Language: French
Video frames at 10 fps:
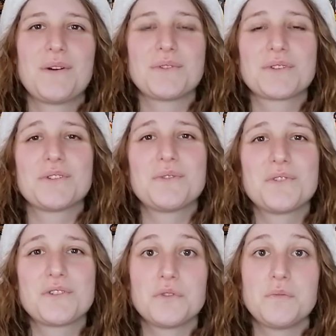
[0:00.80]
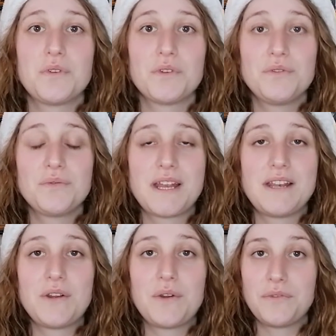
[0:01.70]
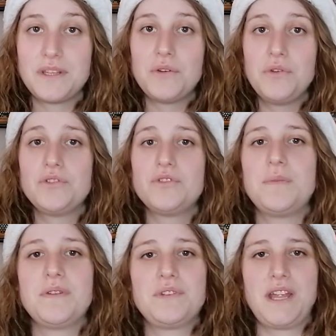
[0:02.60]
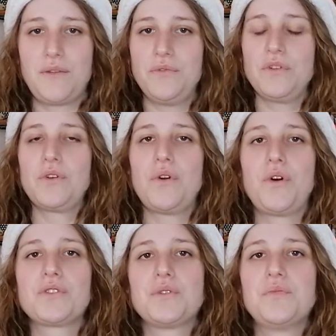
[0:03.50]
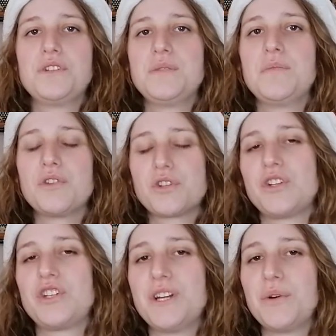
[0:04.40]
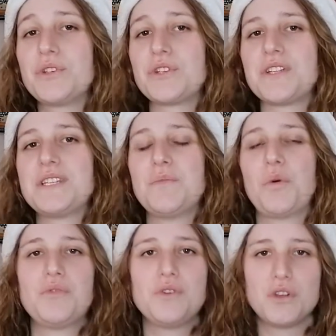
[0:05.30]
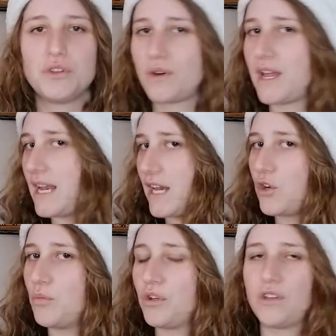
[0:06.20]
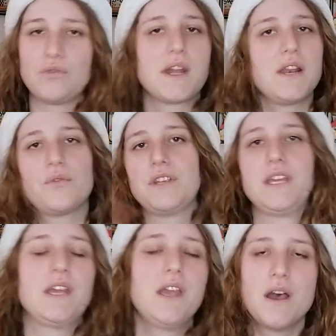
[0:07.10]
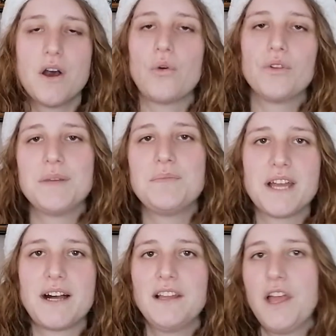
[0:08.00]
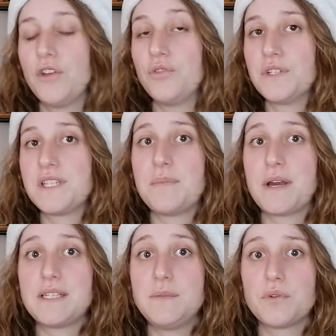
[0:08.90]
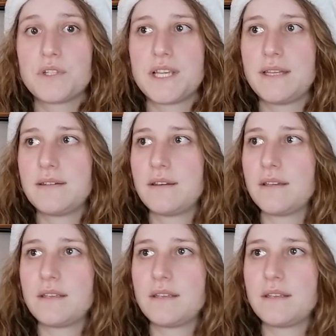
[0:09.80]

on se retrouve aujourd'hui pour une nouvelle euh, vidéo YouTube et vous avez vu que en ce beau dimanche, j'ai ressorti mon pull de Noël avec le bonnet Noël, on est, on est bien. Donc c'est parti pour cette